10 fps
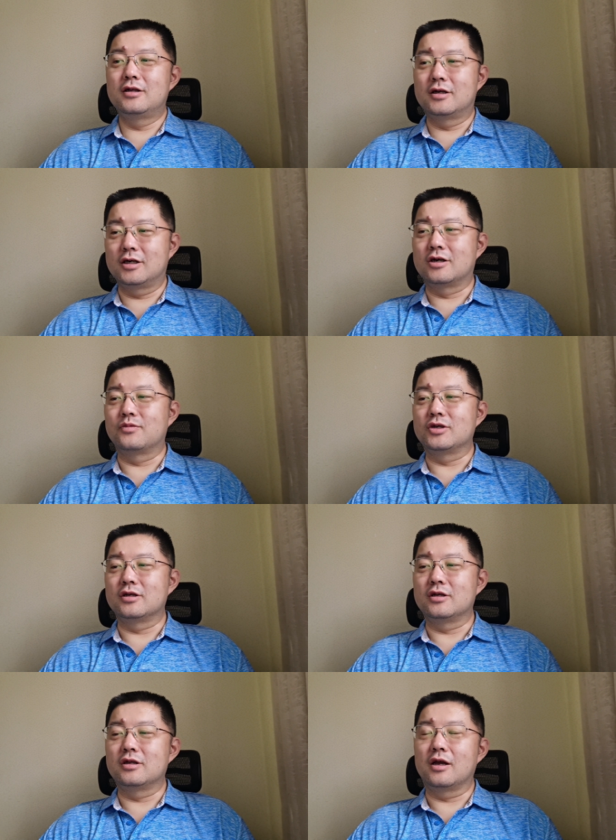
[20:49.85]
那这事儿不
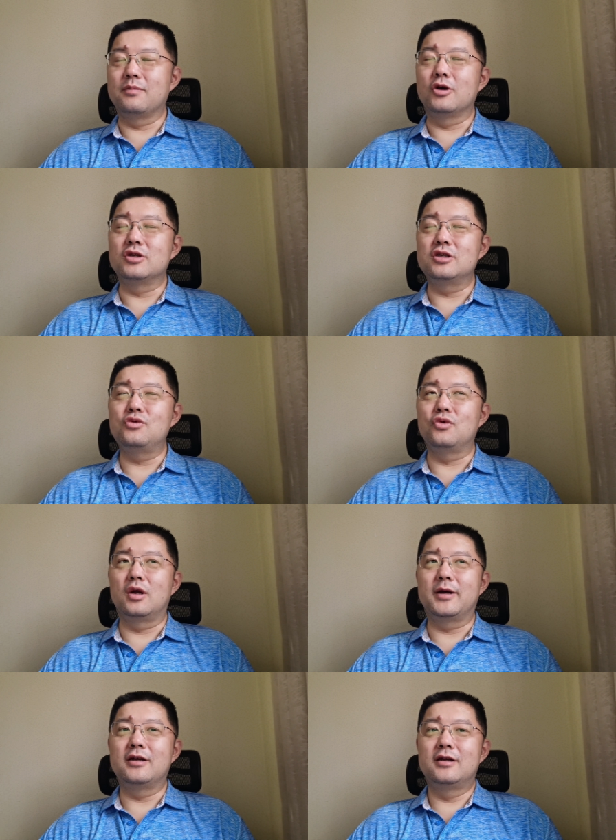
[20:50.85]
行，你就等于没有信誉
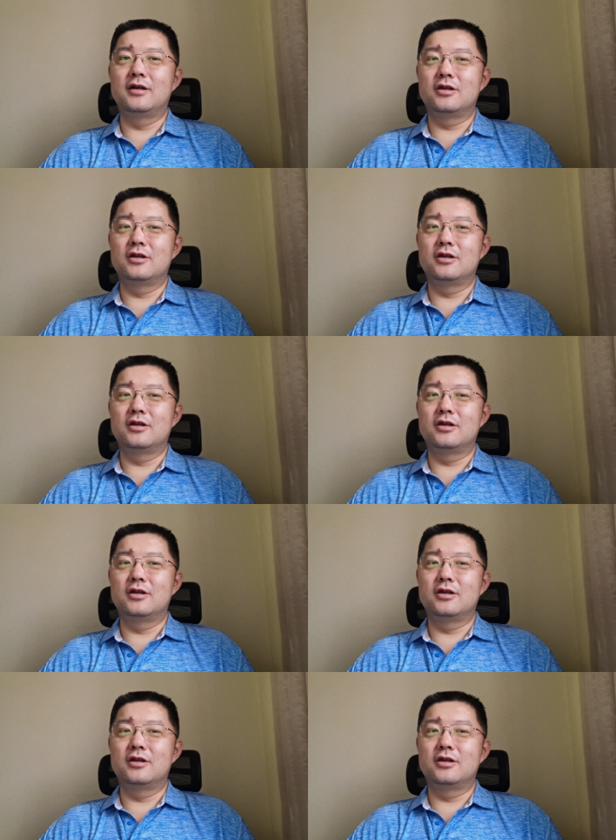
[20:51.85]
了嘛。